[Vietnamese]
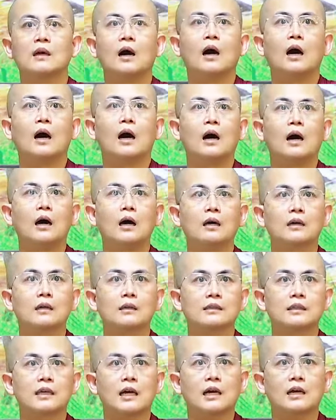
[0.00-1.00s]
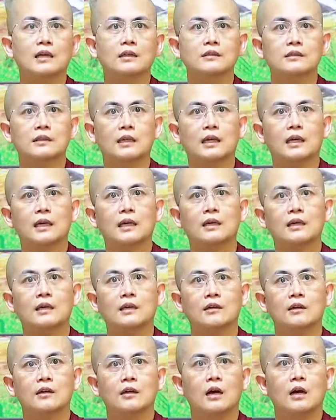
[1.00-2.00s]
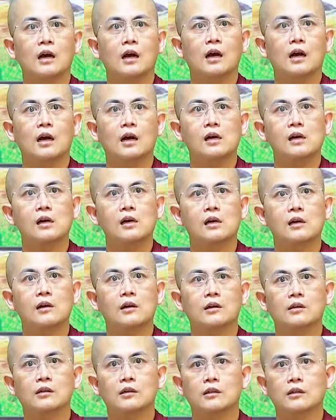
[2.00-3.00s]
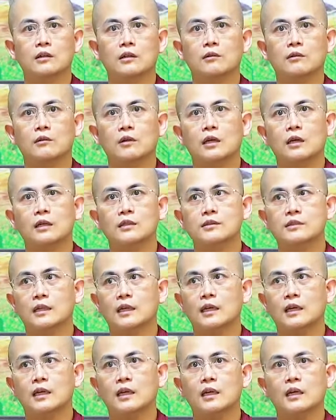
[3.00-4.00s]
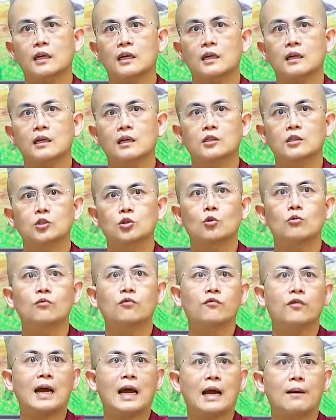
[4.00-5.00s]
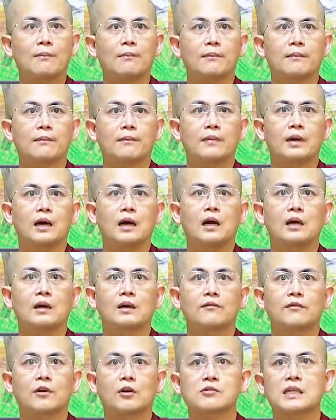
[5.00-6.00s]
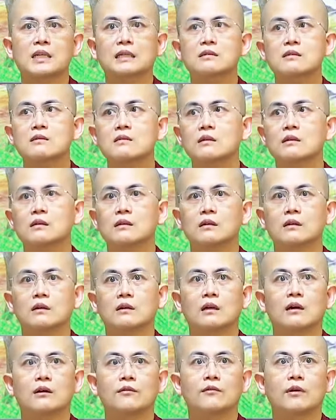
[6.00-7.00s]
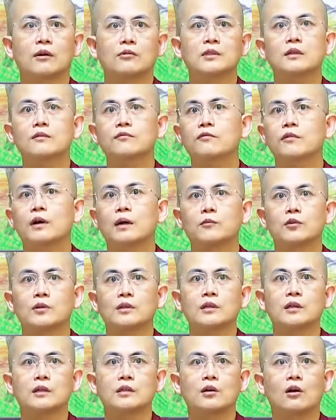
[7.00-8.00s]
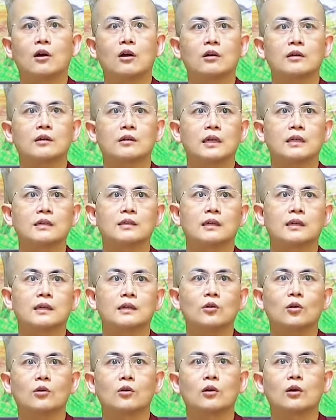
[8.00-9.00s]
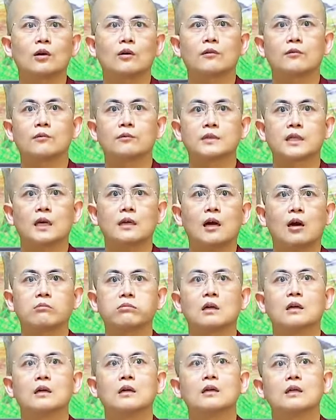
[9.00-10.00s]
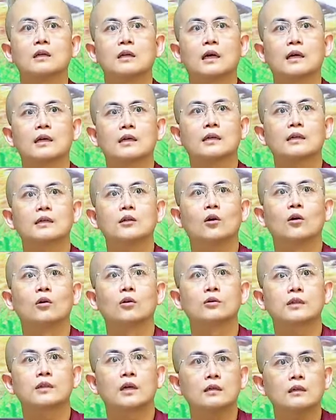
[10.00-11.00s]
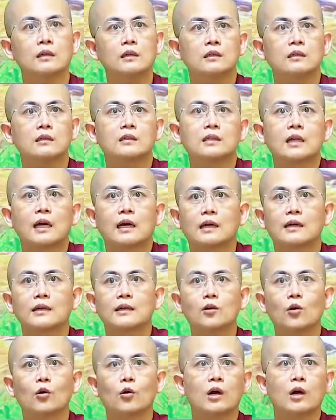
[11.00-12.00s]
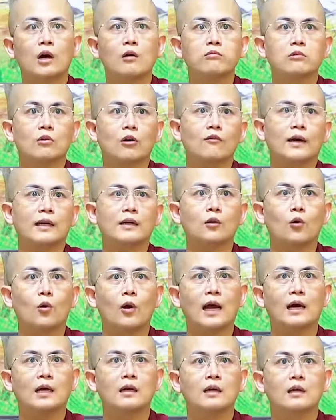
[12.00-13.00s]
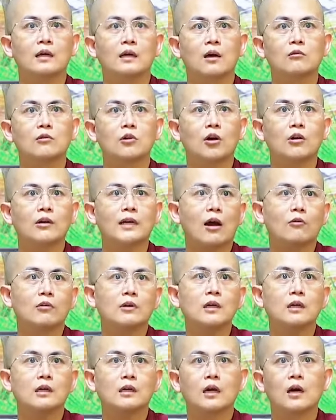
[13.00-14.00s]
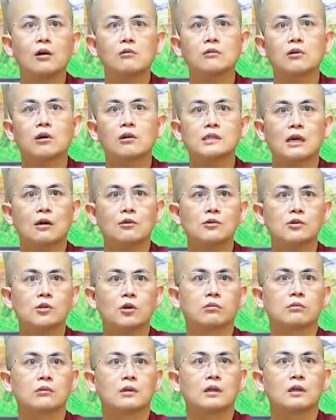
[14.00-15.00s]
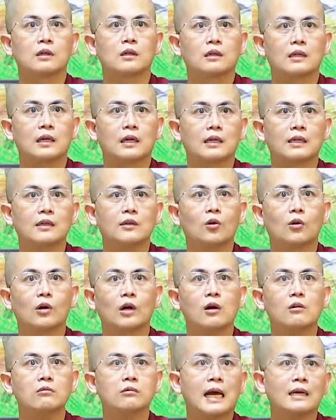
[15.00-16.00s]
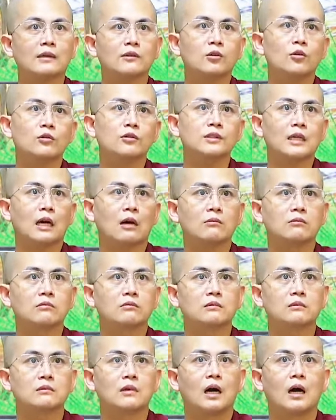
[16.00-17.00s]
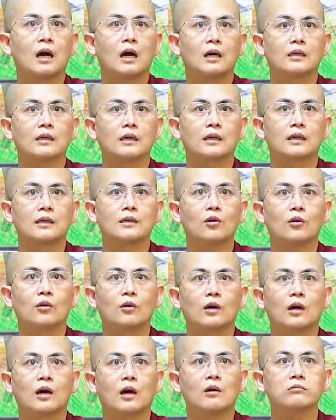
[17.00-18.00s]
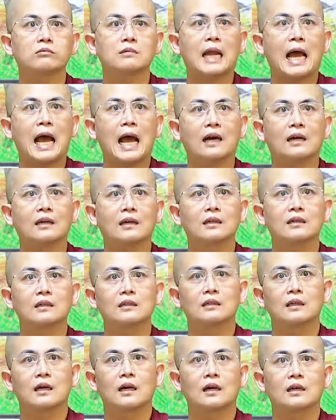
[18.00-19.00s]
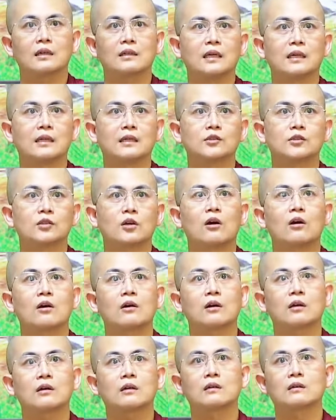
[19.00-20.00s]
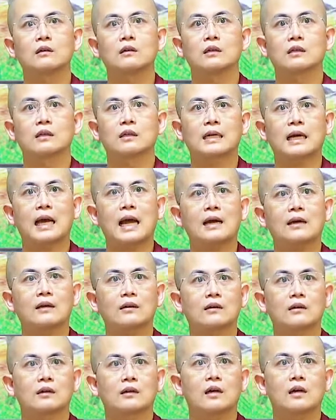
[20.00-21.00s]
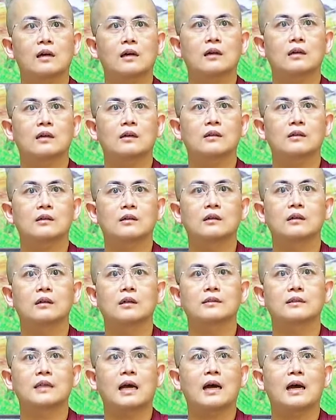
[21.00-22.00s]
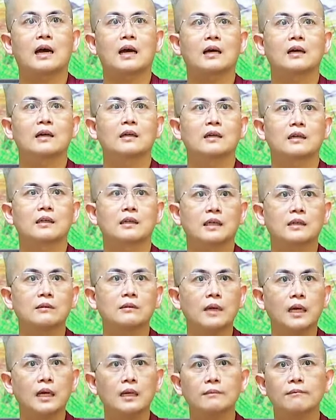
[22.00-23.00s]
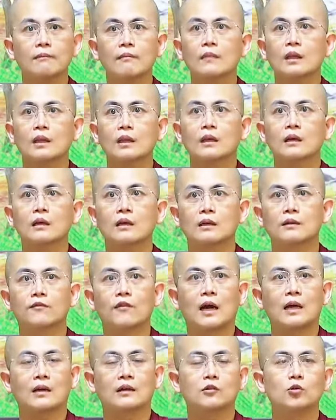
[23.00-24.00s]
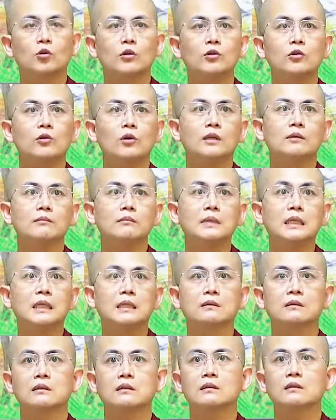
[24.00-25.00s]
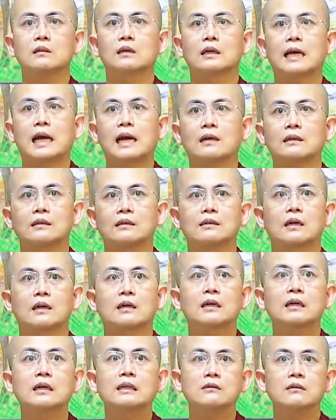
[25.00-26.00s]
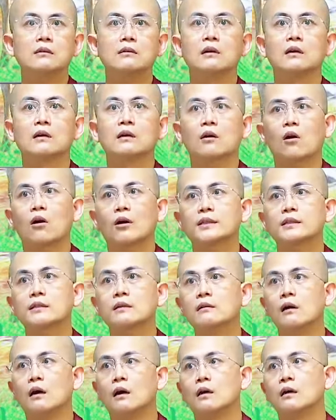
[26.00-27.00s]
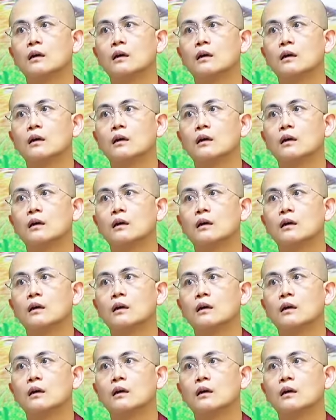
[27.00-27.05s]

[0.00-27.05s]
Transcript: uh, người ta sẽ uh, sẽ xúc phạm mà vào danh dự ờ, vào nhân phẩm của người đó đây là cái đồ thất học là cái đồ thất đức là cái đồ không có văn hóa không có đạo đức không có giáo dục là cái đồ không đáng tôn trọng ờ, là cái đồ không đáng ờ, để cho người khác người ta kính mến và luôn luôn bị những người khác người ta khinh thường coi thường